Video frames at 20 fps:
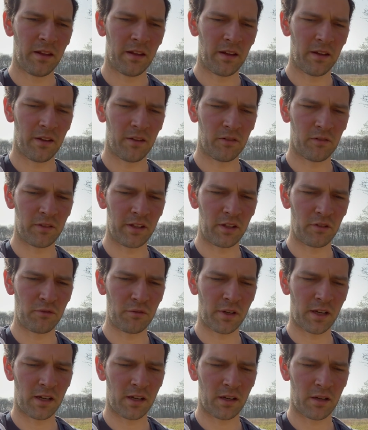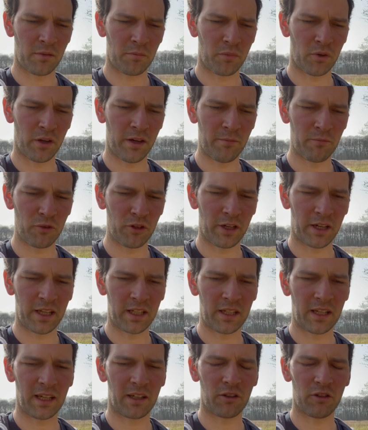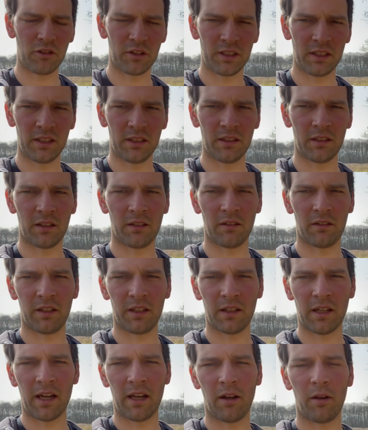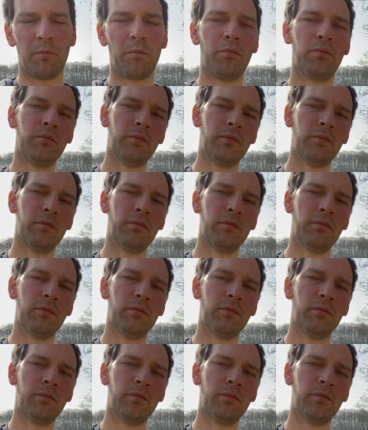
on a eu un problème de reine, la colonie, alors